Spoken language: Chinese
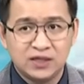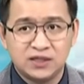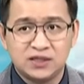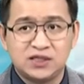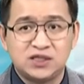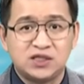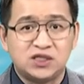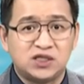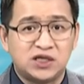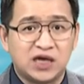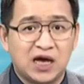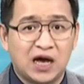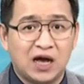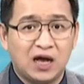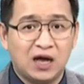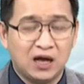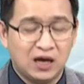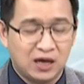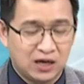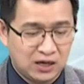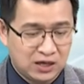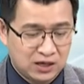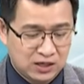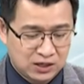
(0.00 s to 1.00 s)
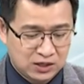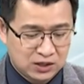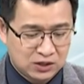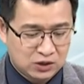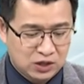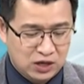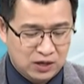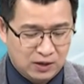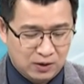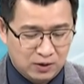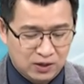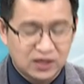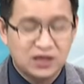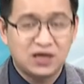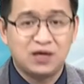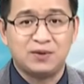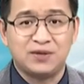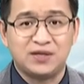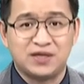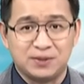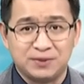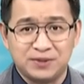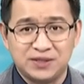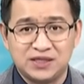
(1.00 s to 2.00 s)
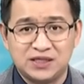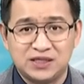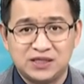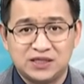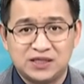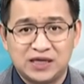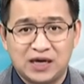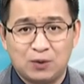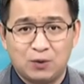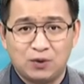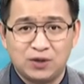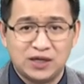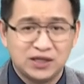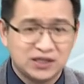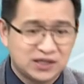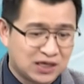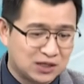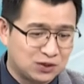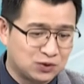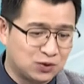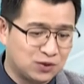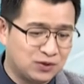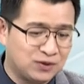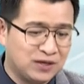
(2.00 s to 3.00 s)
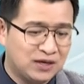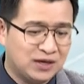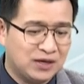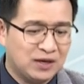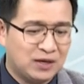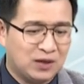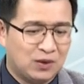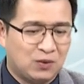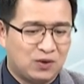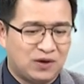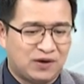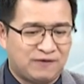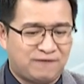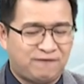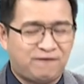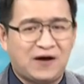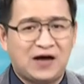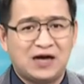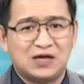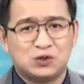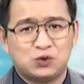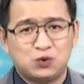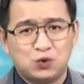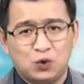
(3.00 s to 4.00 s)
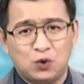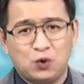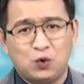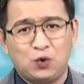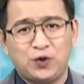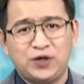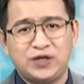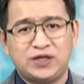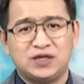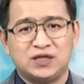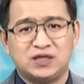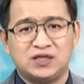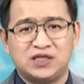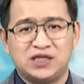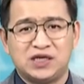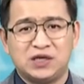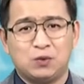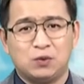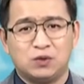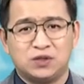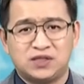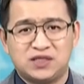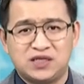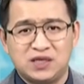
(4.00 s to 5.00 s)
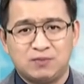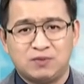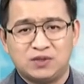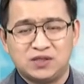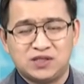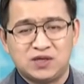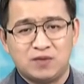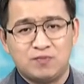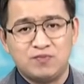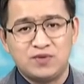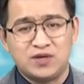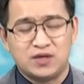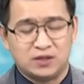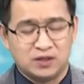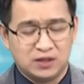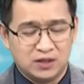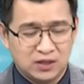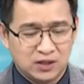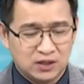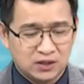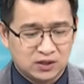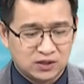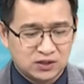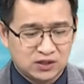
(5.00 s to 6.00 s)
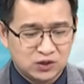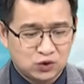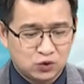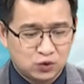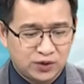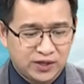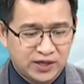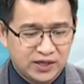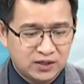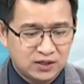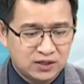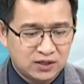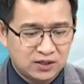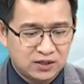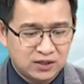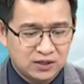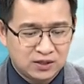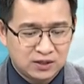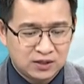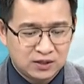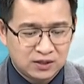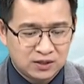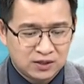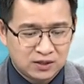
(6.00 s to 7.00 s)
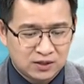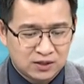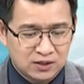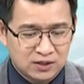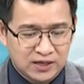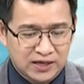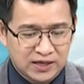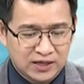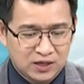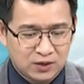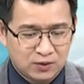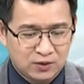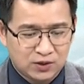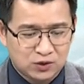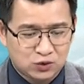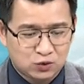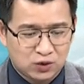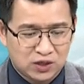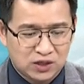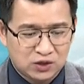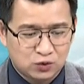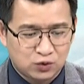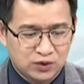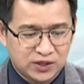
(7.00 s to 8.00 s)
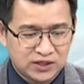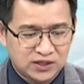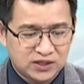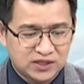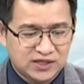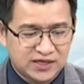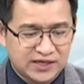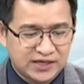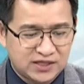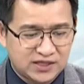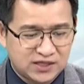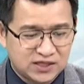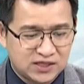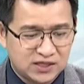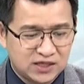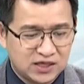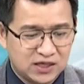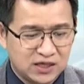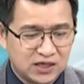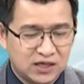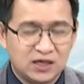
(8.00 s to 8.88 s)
季家。对啊，我还特别点评技家。我跟你讲说，哇，法说会的结果这么正面，可是昨天来各位，昨他昨天是这一只